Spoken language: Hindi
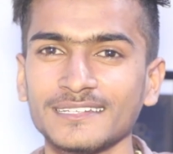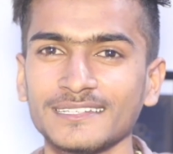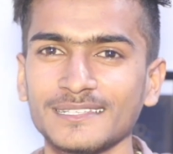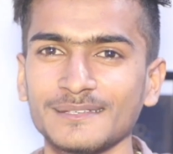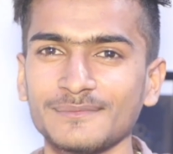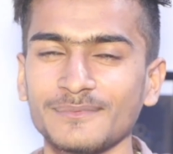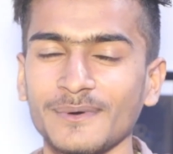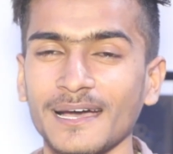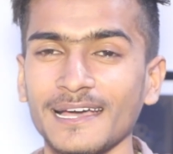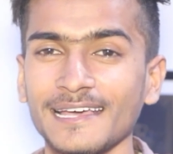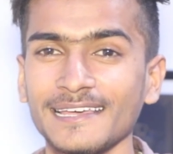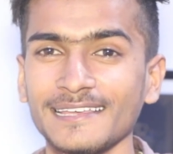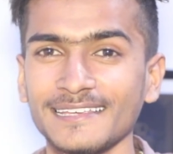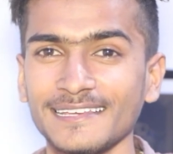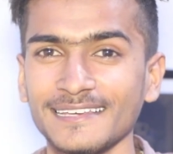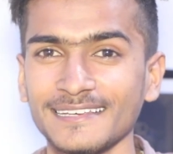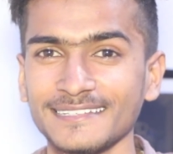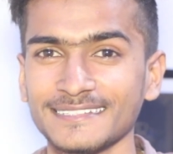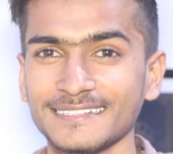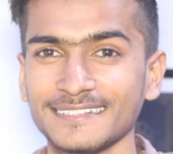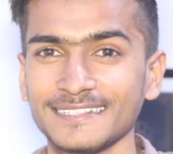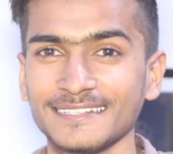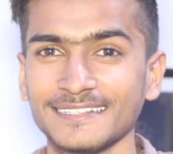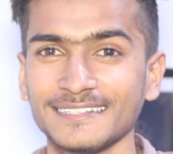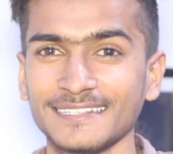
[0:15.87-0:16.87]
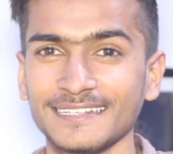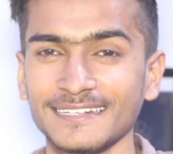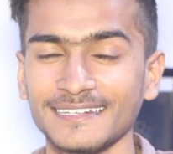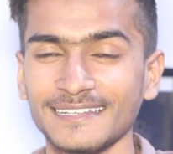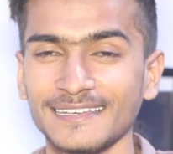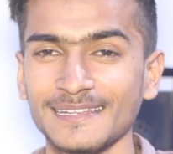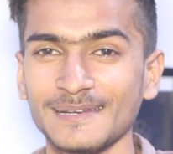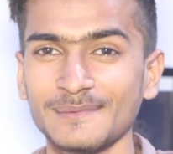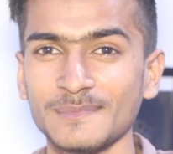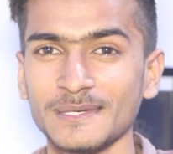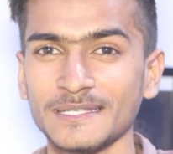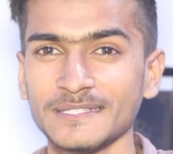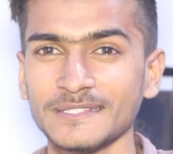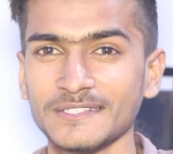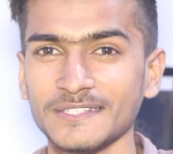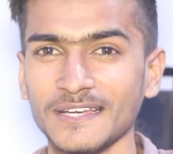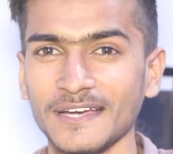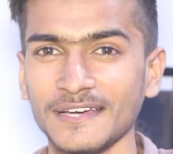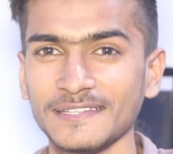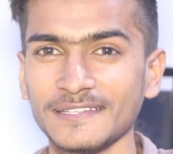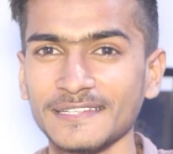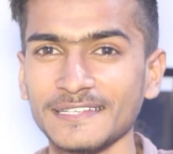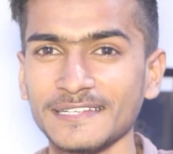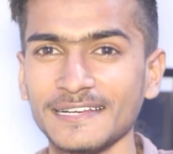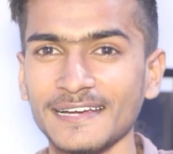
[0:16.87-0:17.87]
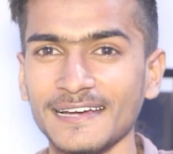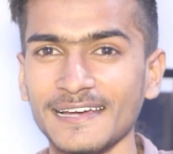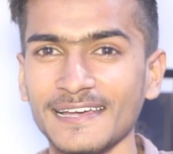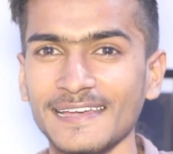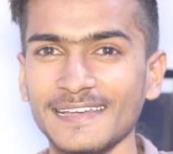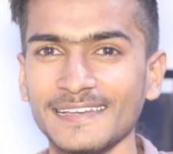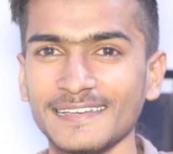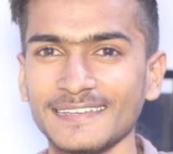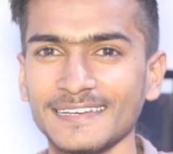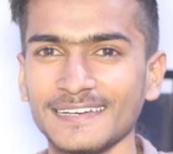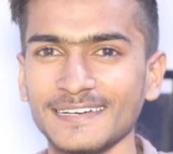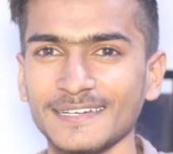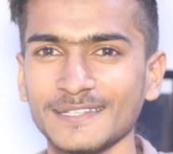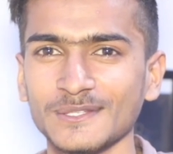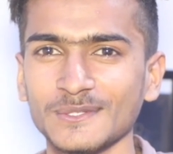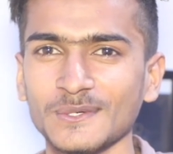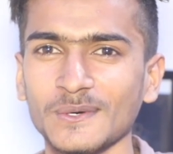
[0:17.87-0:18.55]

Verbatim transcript: कि भाई ये रियल में चांदी का है क्या